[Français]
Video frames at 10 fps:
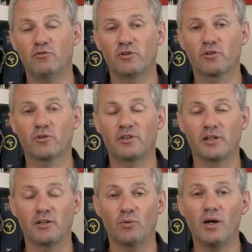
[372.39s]
votre
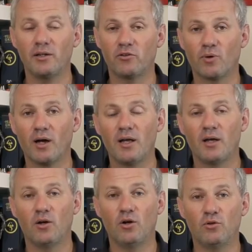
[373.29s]
territoire, l'histoire
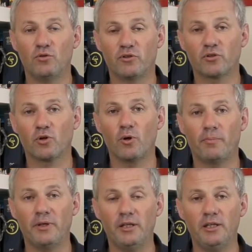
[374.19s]
euh, de votre
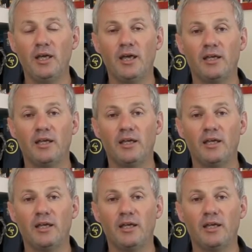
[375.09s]
pays,